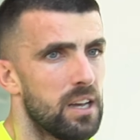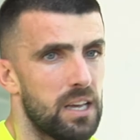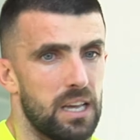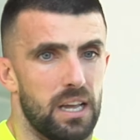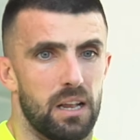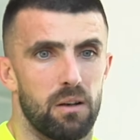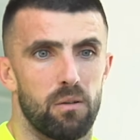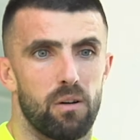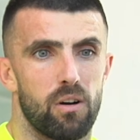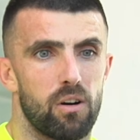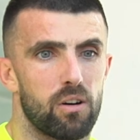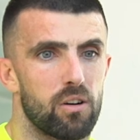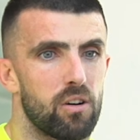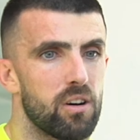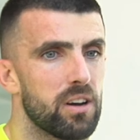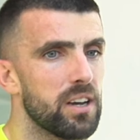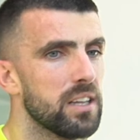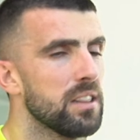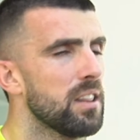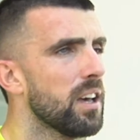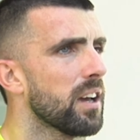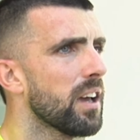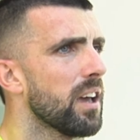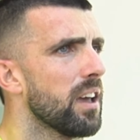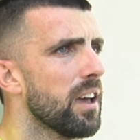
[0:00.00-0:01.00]
y luego con
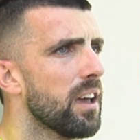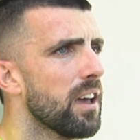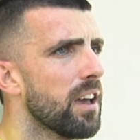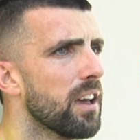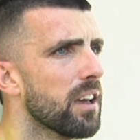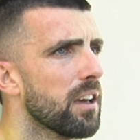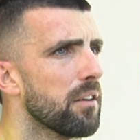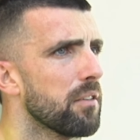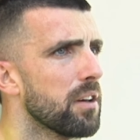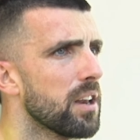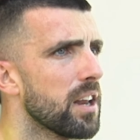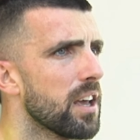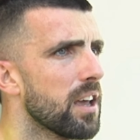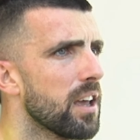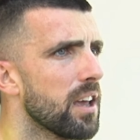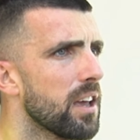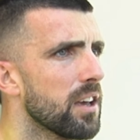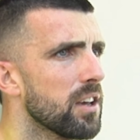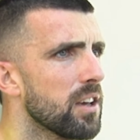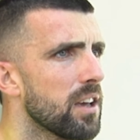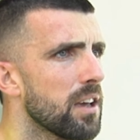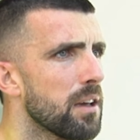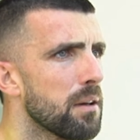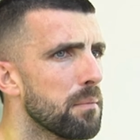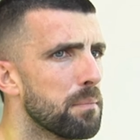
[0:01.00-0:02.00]
gente que,
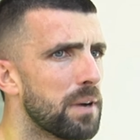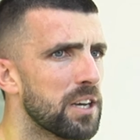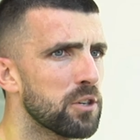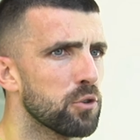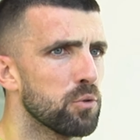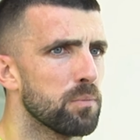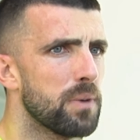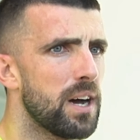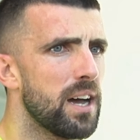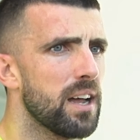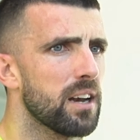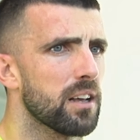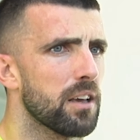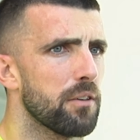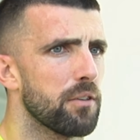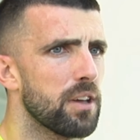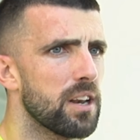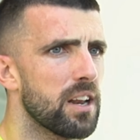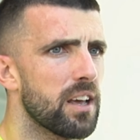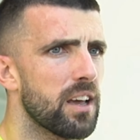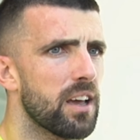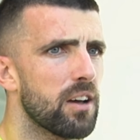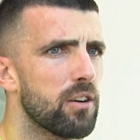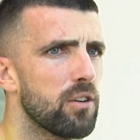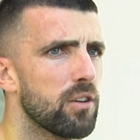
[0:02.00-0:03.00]
viene para sumar, que
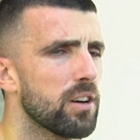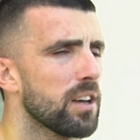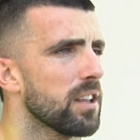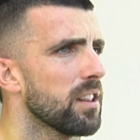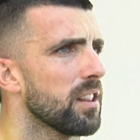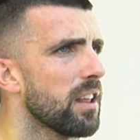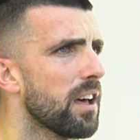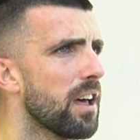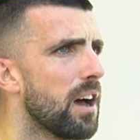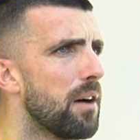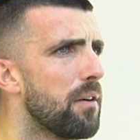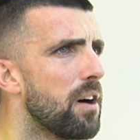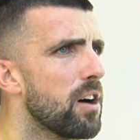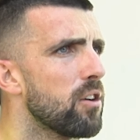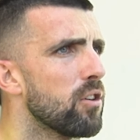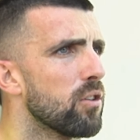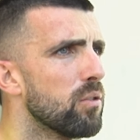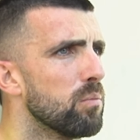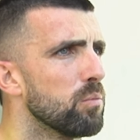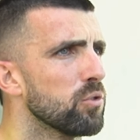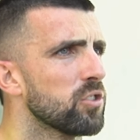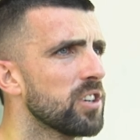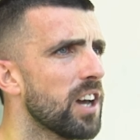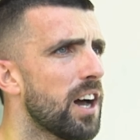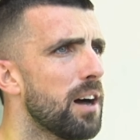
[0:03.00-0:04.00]
viene con gente de abajo
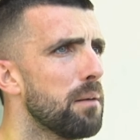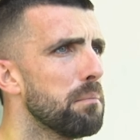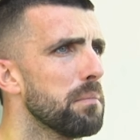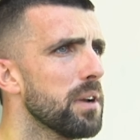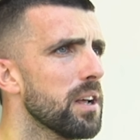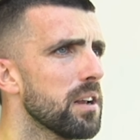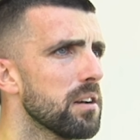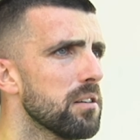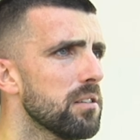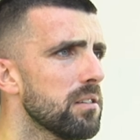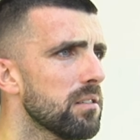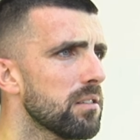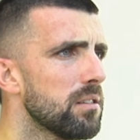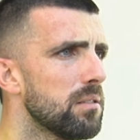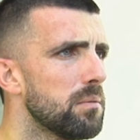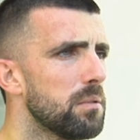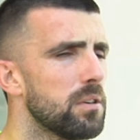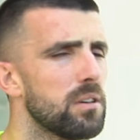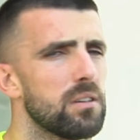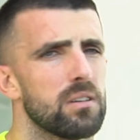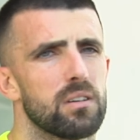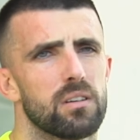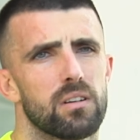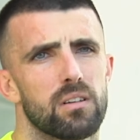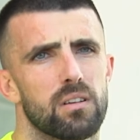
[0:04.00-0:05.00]
con mucha hambre,
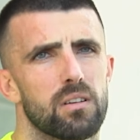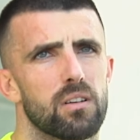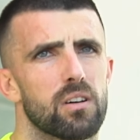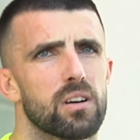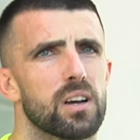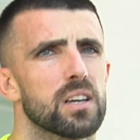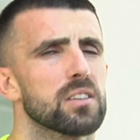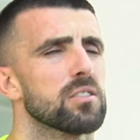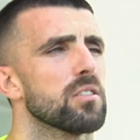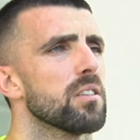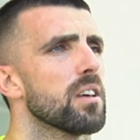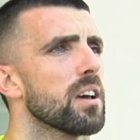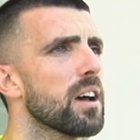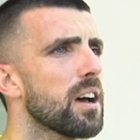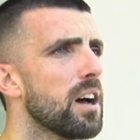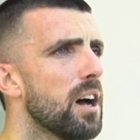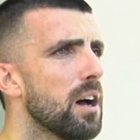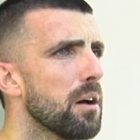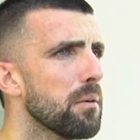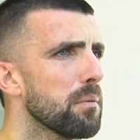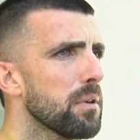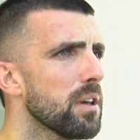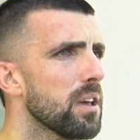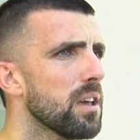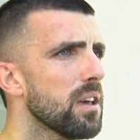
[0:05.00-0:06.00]
como los casos de
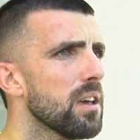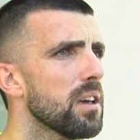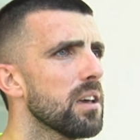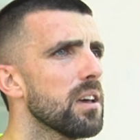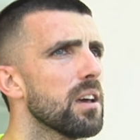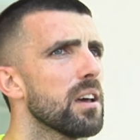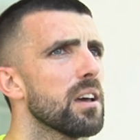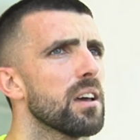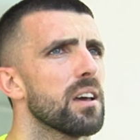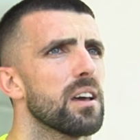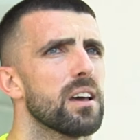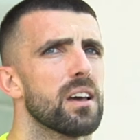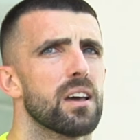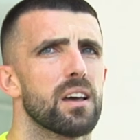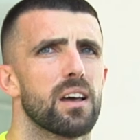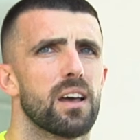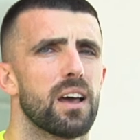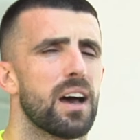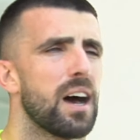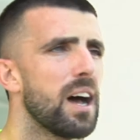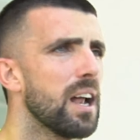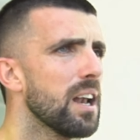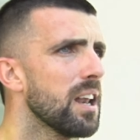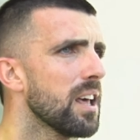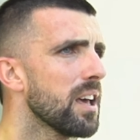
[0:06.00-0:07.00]
Javi, eh,
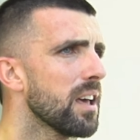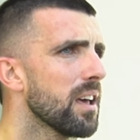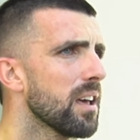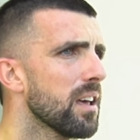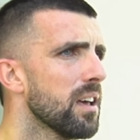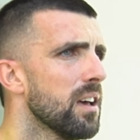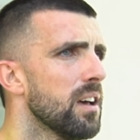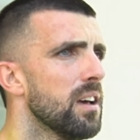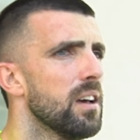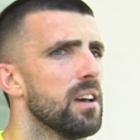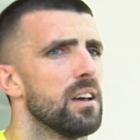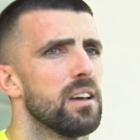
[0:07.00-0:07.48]
Ale,